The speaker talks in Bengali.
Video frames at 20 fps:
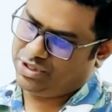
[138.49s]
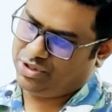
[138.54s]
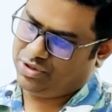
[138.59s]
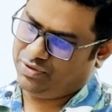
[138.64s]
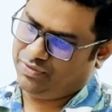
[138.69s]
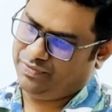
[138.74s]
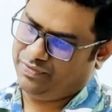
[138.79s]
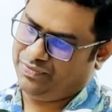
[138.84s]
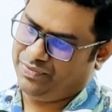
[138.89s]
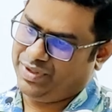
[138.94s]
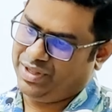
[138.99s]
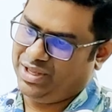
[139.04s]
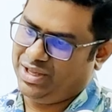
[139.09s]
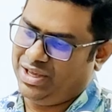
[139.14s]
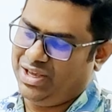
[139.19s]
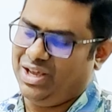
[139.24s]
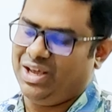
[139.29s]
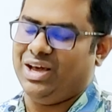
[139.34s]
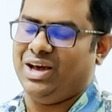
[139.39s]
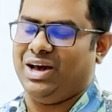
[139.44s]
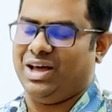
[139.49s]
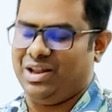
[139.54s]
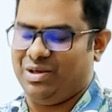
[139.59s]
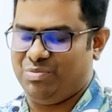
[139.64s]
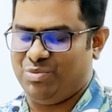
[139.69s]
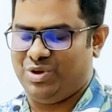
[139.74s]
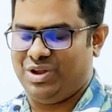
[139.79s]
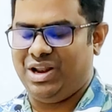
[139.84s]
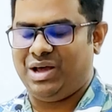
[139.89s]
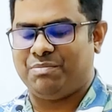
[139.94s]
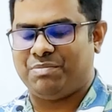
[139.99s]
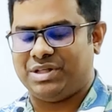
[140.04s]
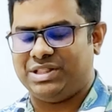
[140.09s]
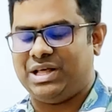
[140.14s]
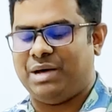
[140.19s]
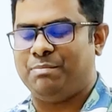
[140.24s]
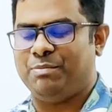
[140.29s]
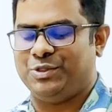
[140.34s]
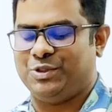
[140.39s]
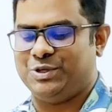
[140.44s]
তো জি স্যার আলহামদুলিল্লাহ আপনার
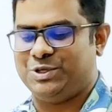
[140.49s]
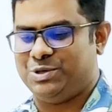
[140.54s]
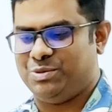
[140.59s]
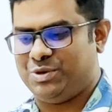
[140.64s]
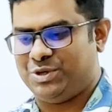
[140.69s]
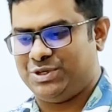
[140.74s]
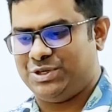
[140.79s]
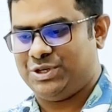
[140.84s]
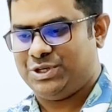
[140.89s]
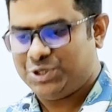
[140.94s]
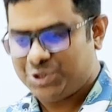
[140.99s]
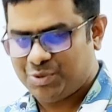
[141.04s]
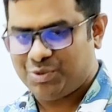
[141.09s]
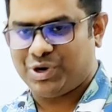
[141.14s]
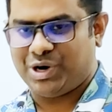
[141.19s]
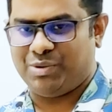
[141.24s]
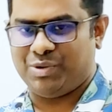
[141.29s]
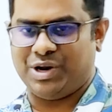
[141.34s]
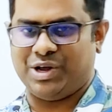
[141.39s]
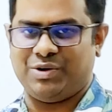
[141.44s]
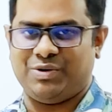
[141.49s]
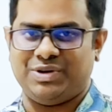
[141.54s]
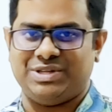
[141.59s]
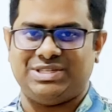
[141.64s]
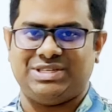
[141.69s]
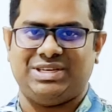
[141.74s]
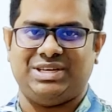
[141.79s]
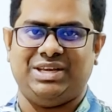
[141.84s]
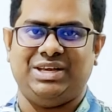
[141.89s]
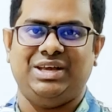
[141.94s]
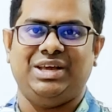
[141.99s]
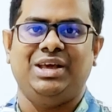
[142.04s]
দাম্পত্য জীবনের জন্য শুভকামনা করছি